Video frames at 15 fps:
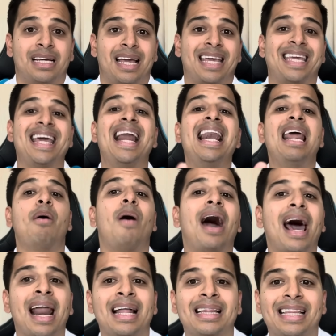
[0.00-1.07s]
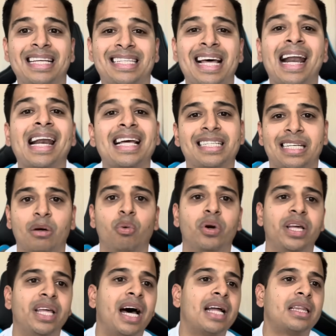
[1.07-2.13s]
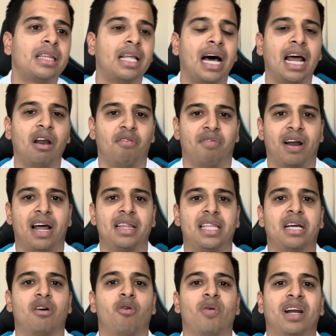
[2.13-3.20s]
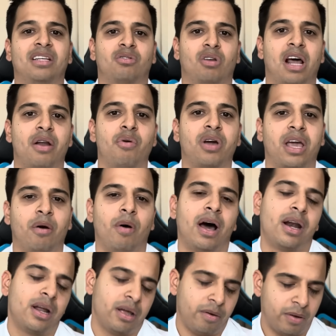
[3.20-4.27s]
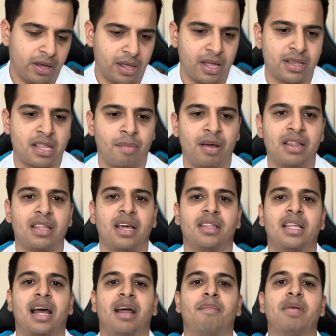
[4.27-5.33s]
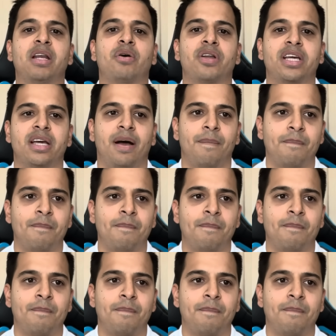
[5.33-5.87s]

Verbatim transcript: ¿quién le va a garantizar la seguridad a los fanáticos venezolanos que van evidentemente a estar en minoría?